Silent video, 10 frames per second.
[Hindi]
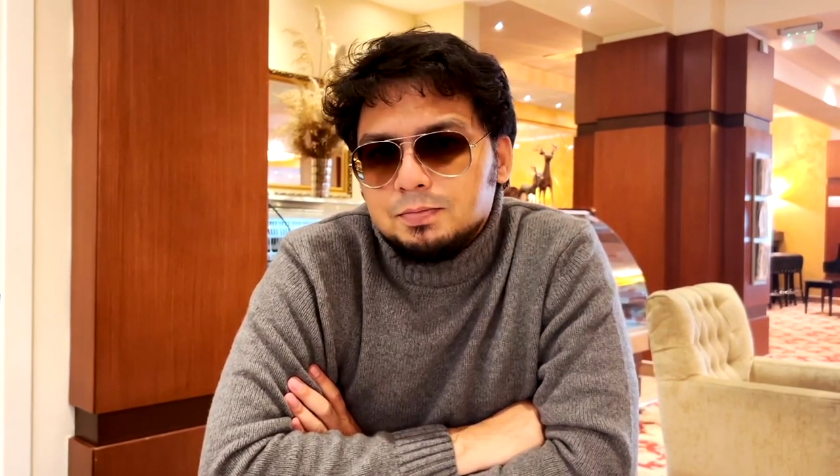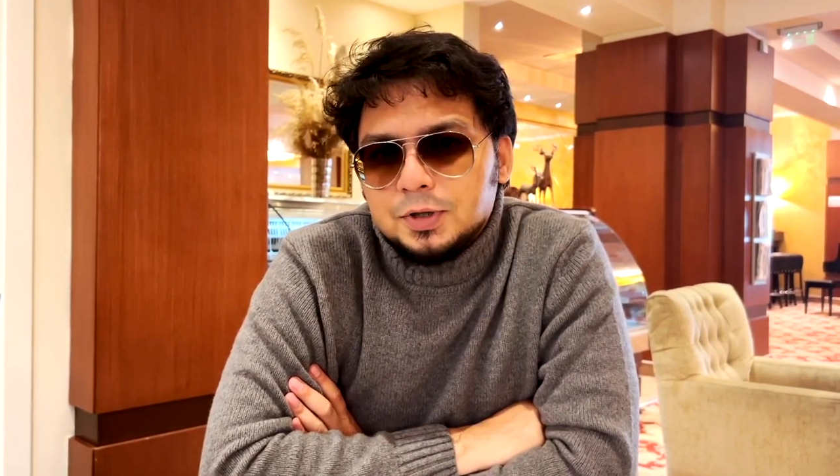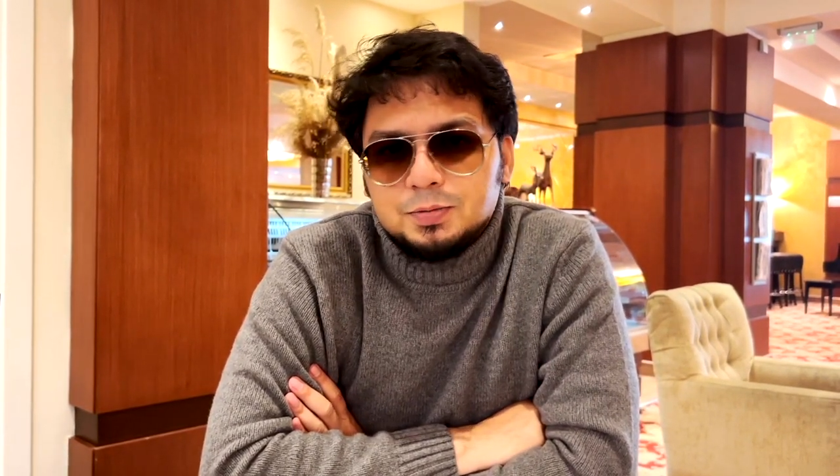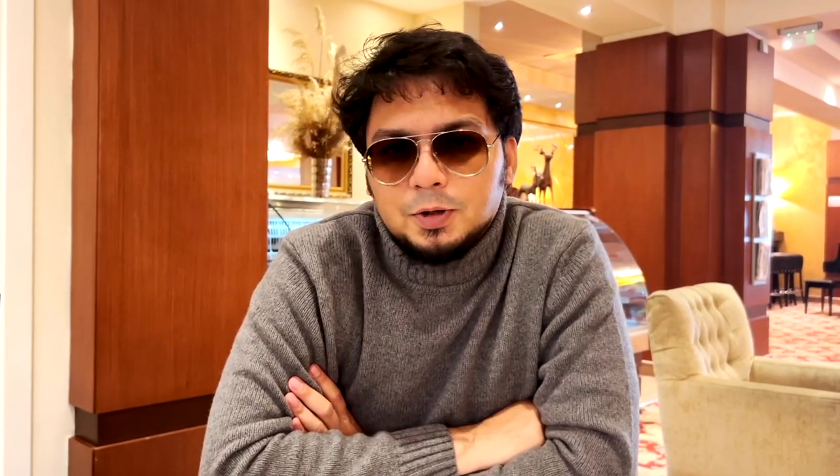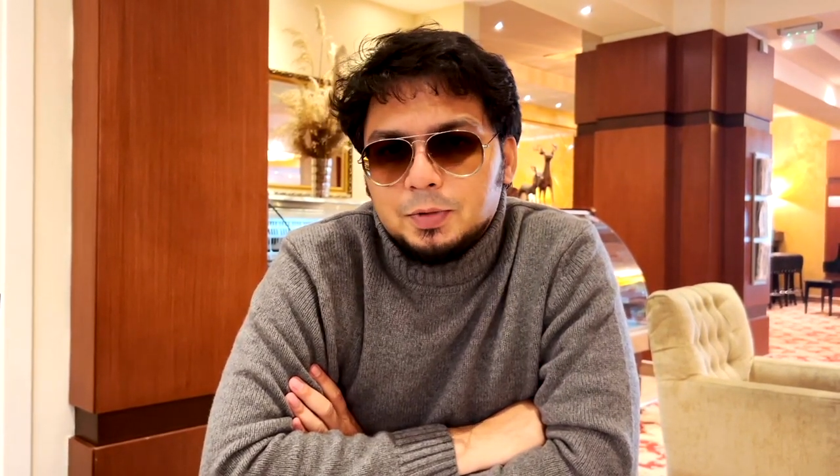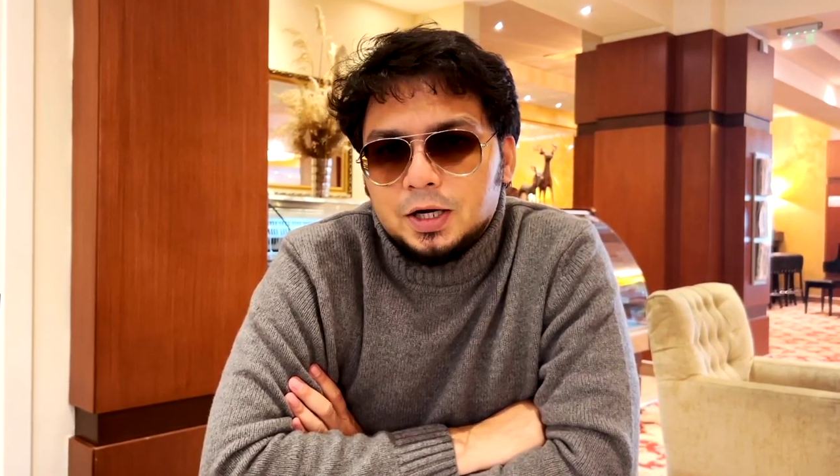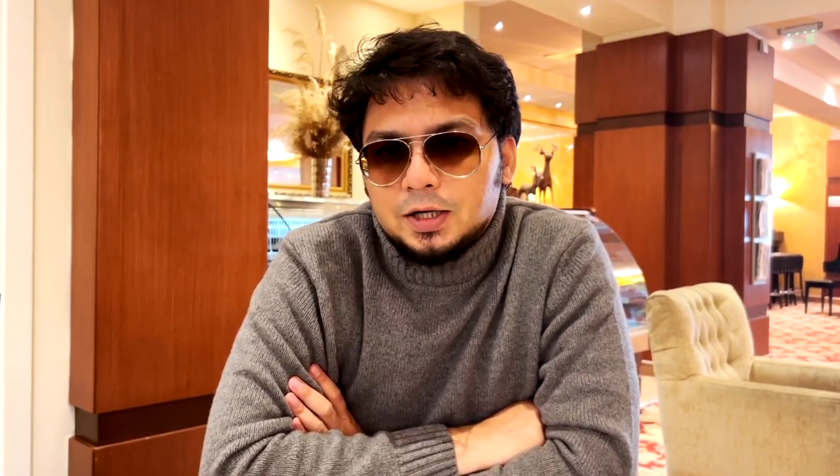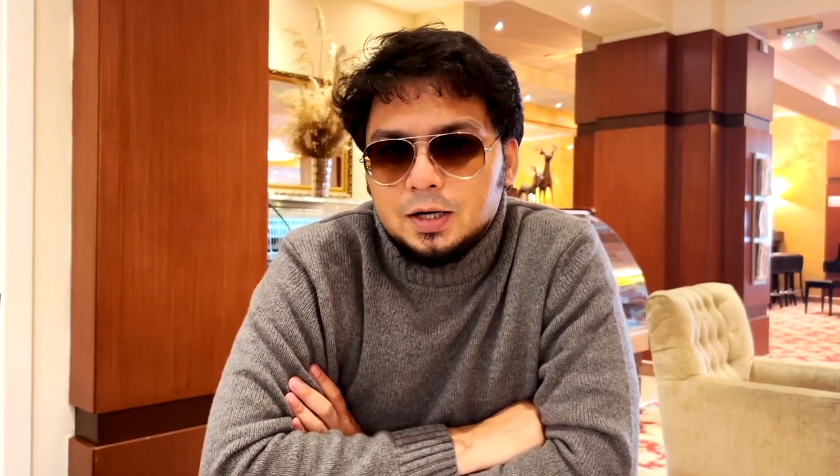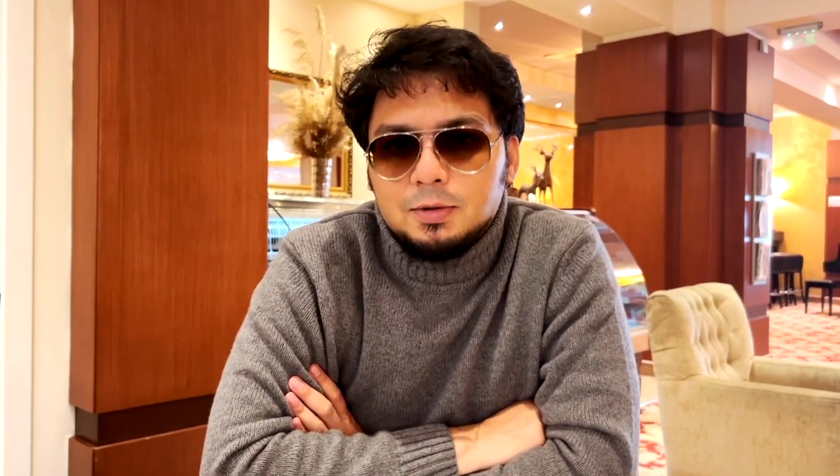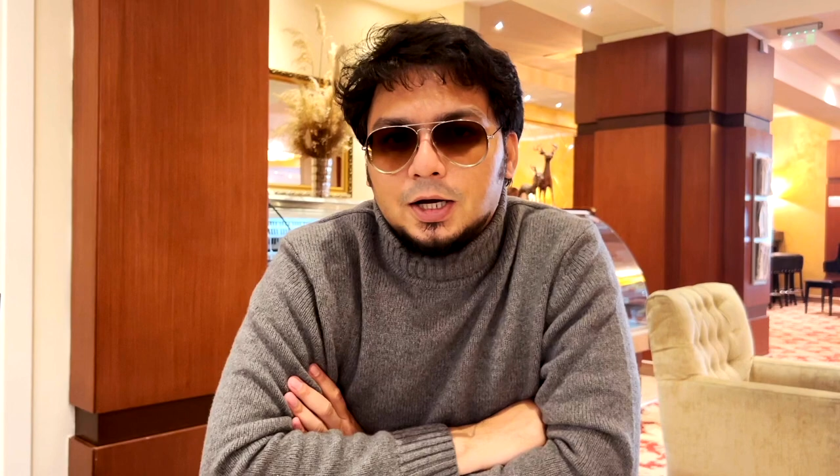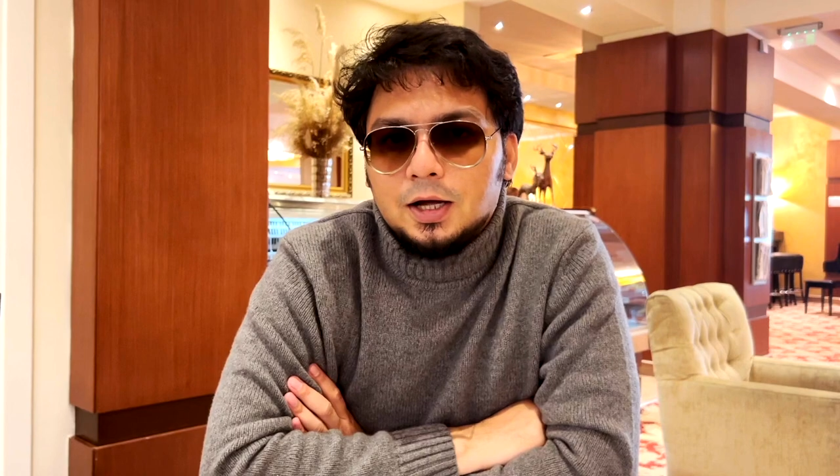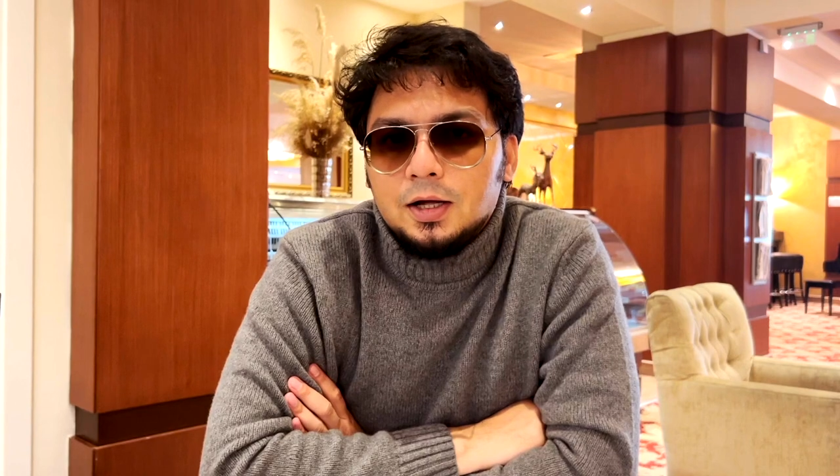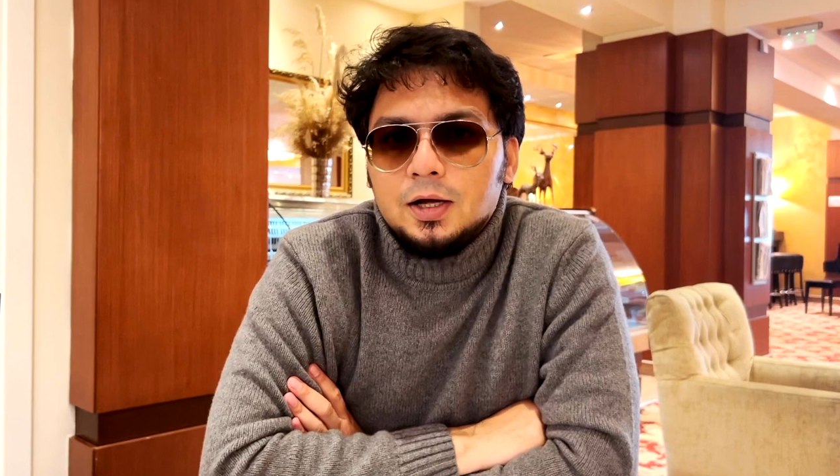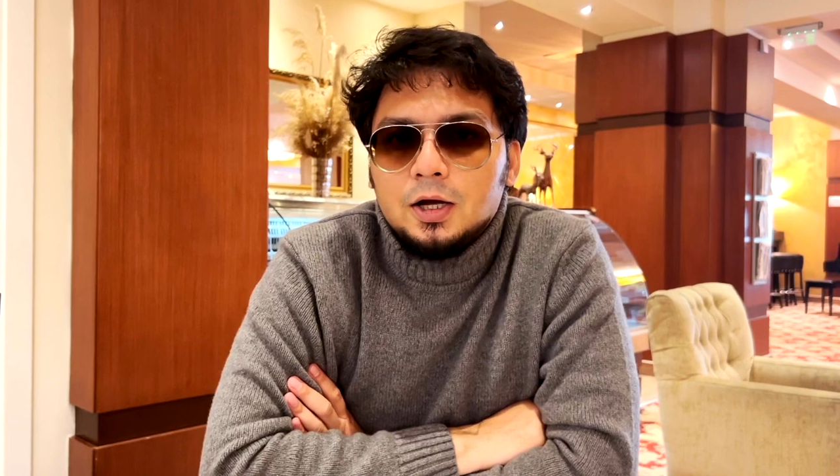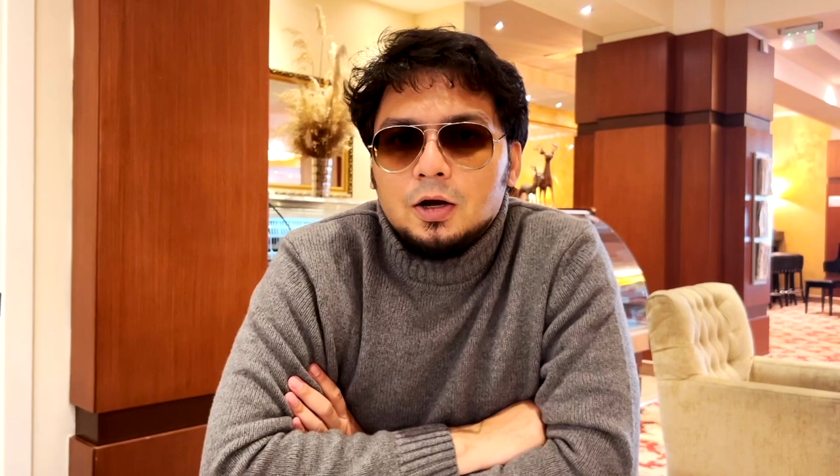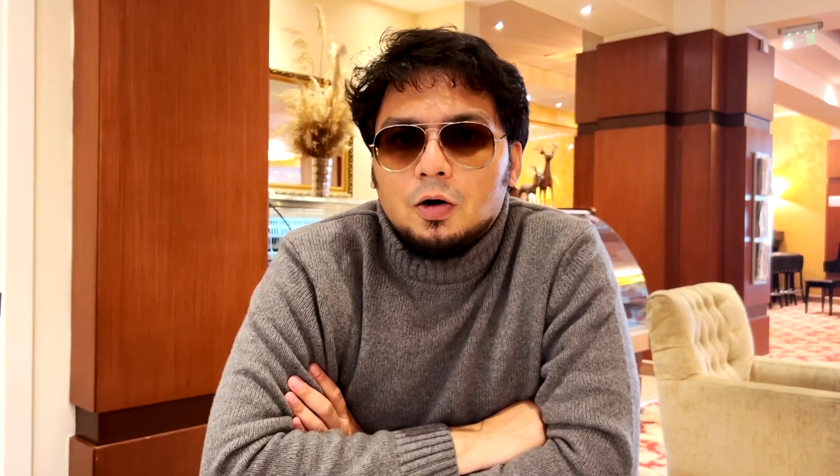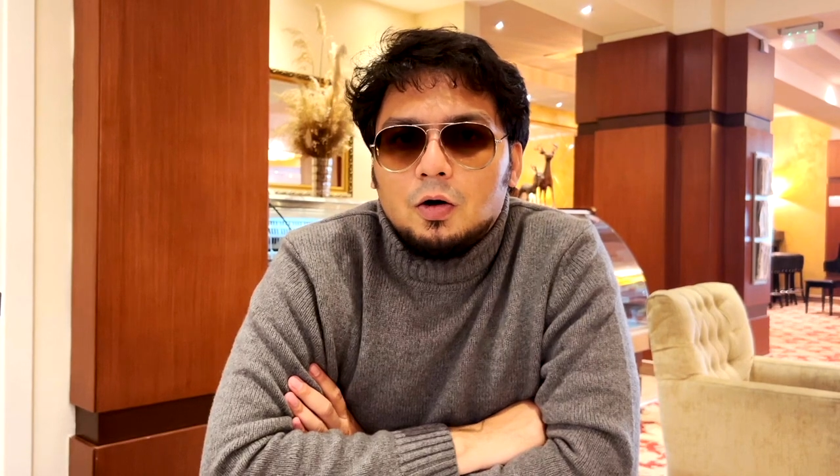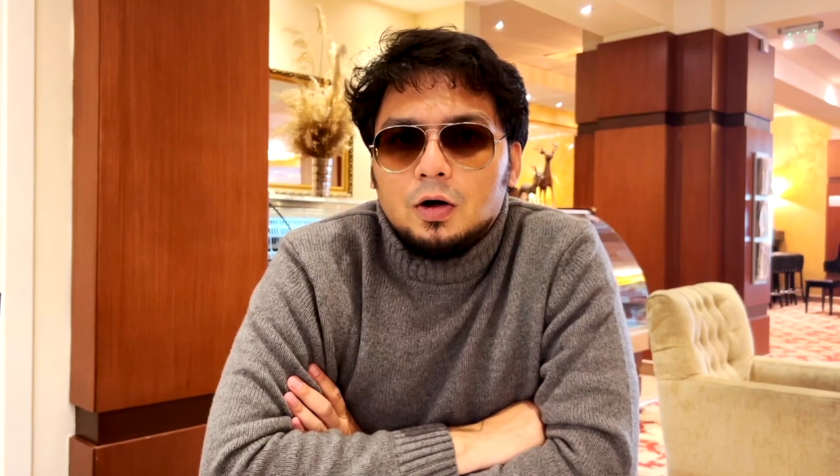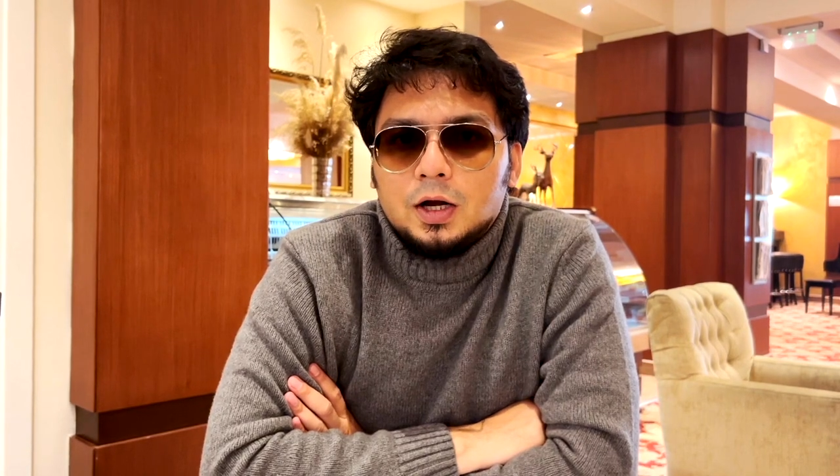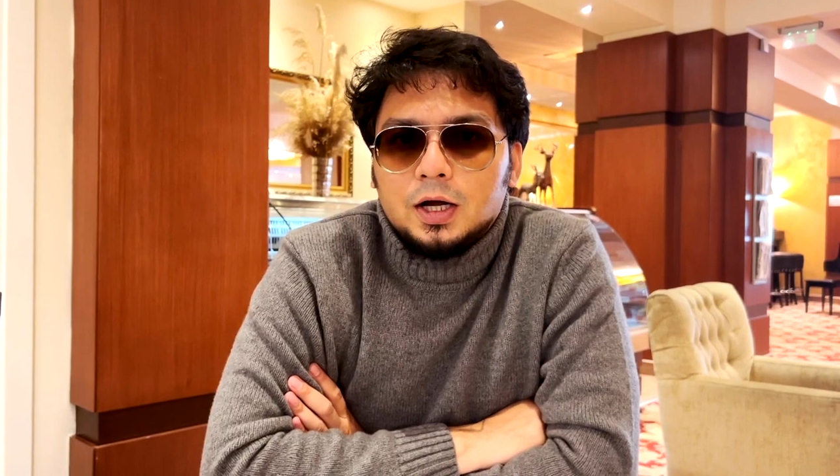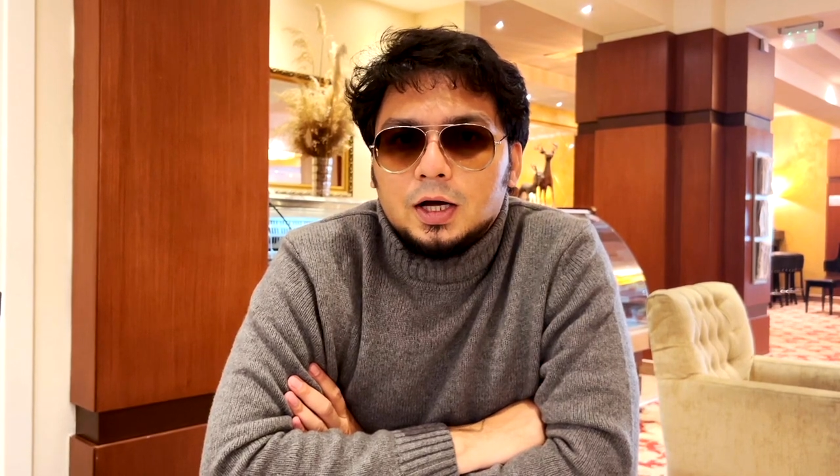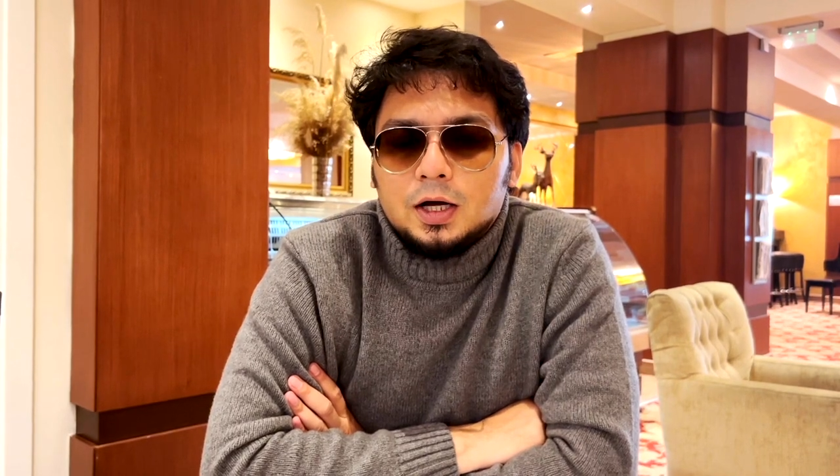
पचपन मिनट करीब लगा और